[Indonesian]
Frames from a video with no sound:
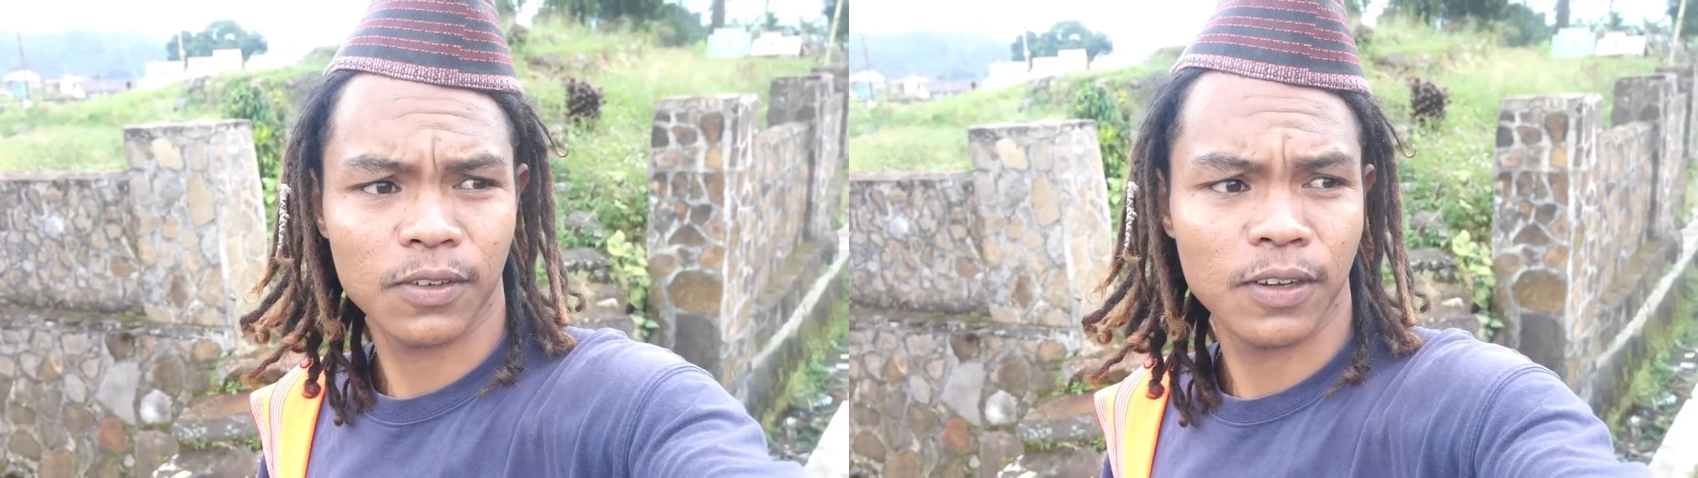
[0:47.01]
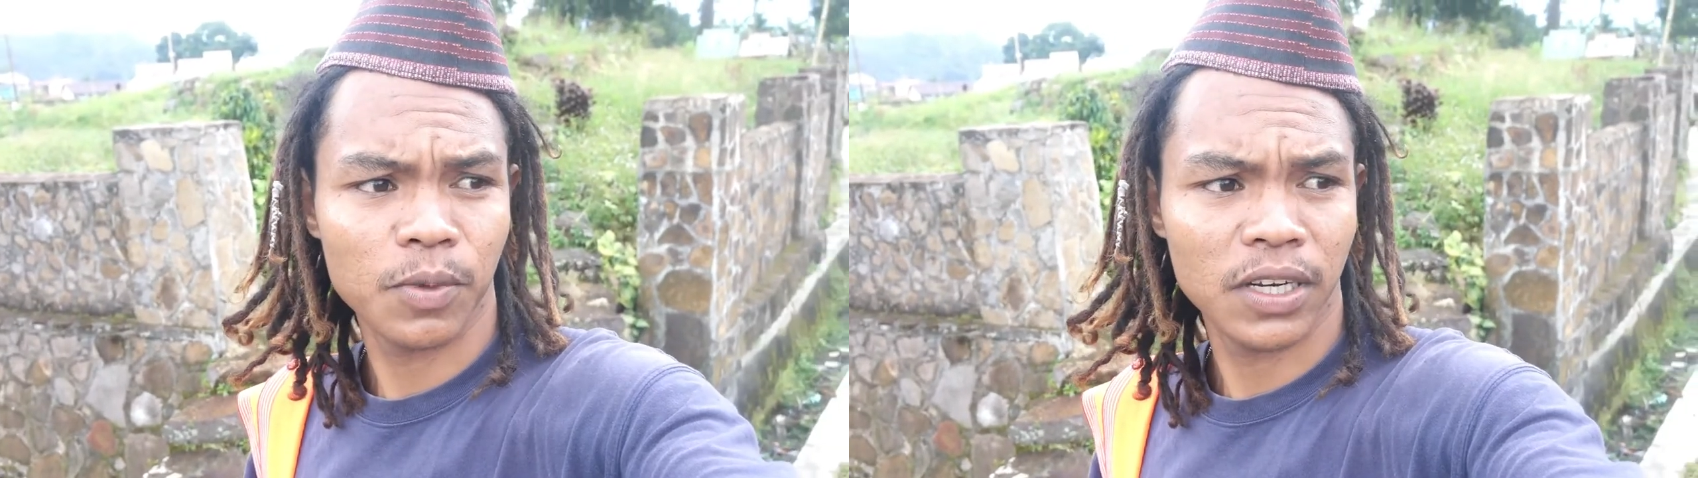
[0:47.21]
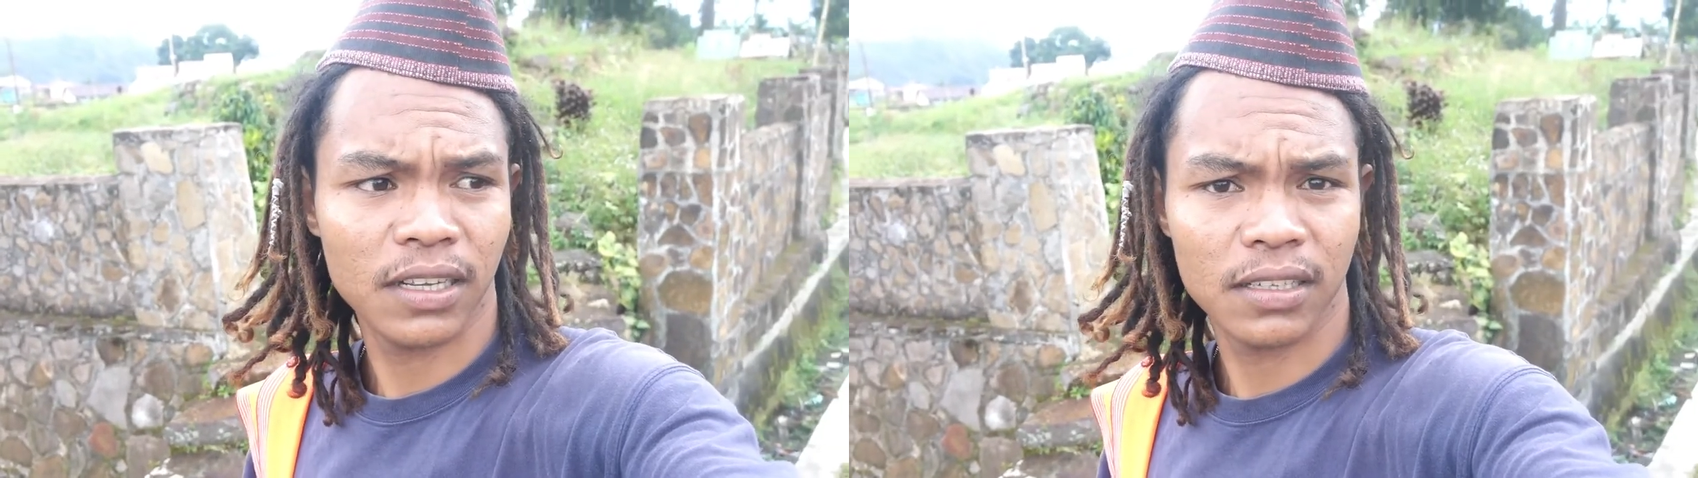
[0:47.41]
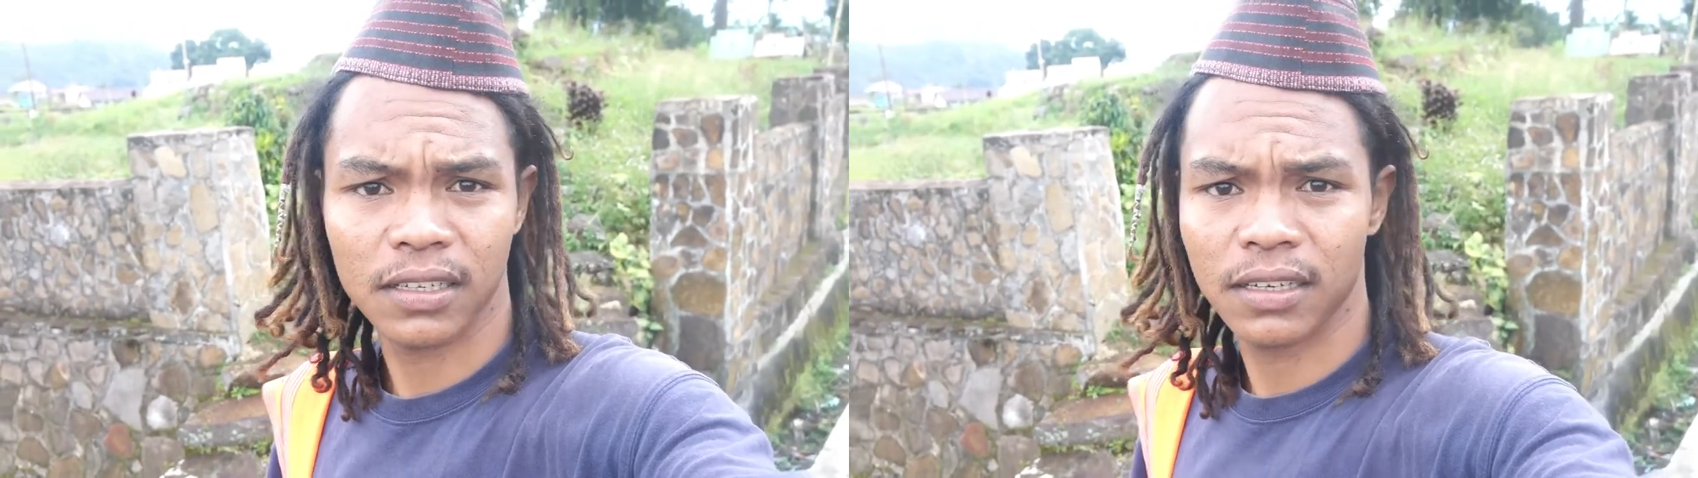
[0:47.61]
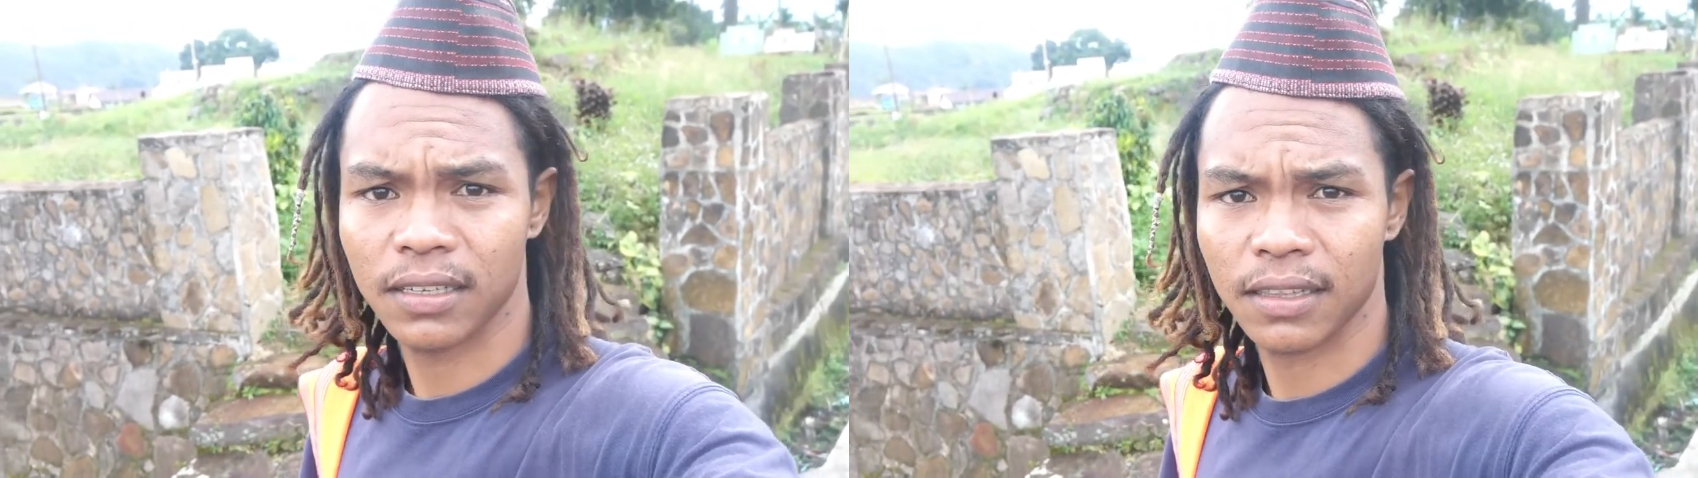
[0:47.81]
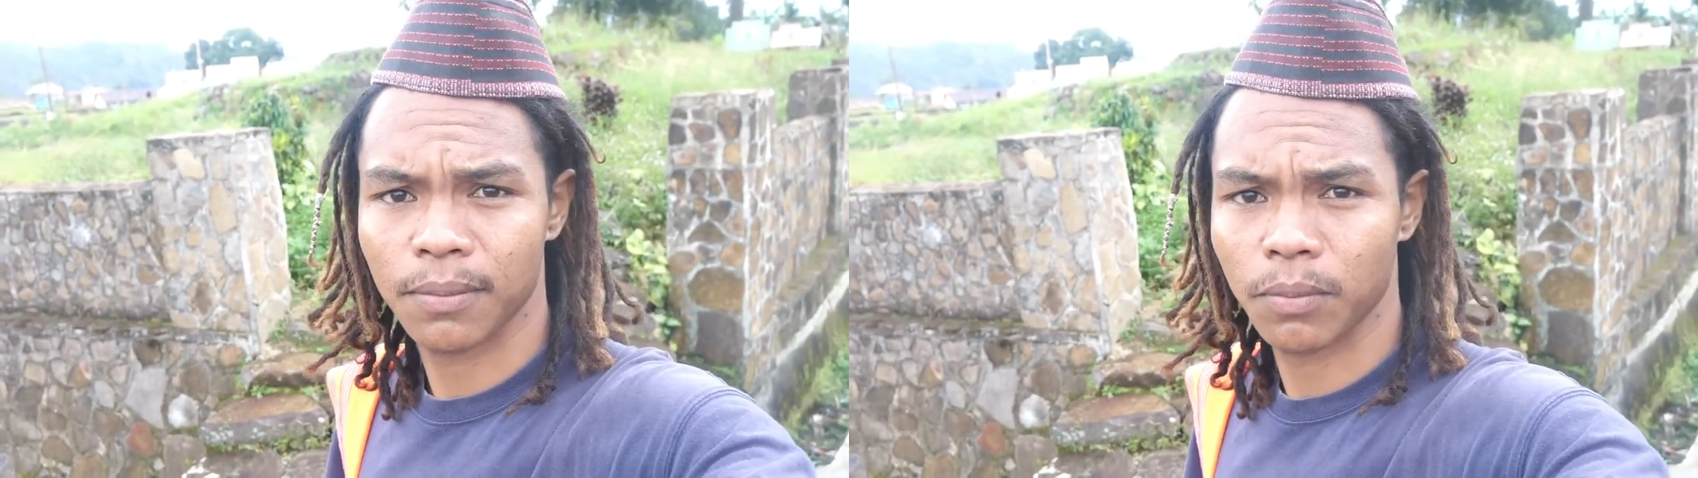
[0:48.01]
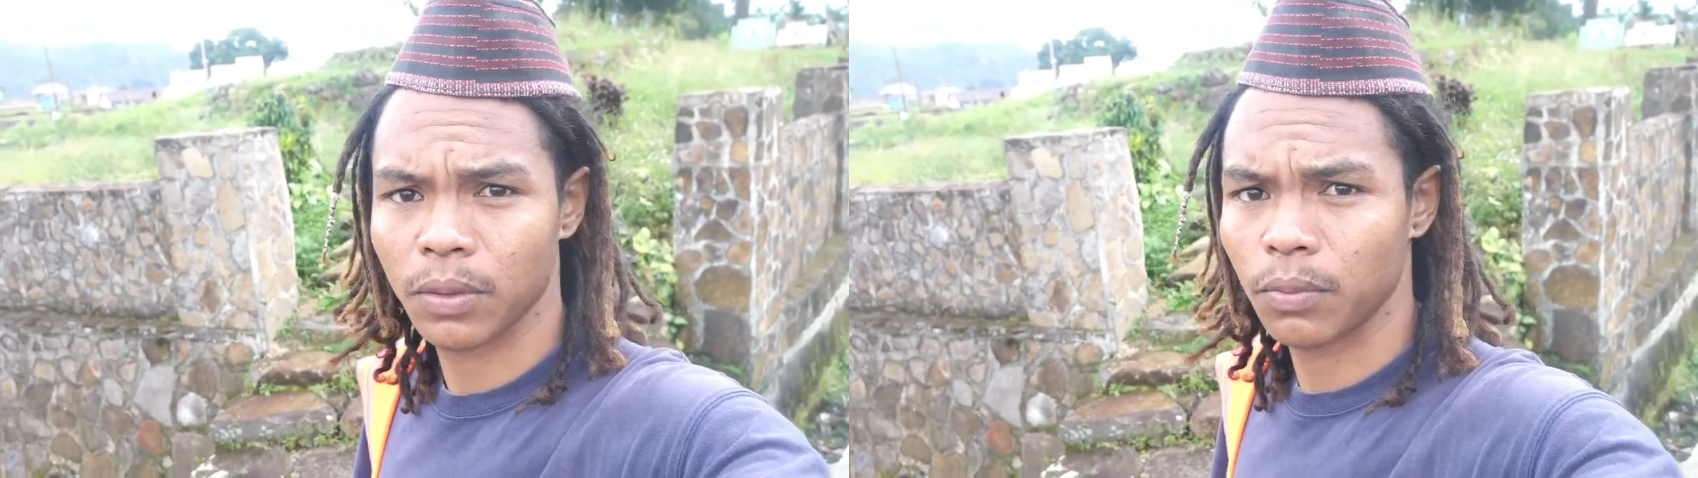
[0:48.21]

sudah meninggal jadi tempat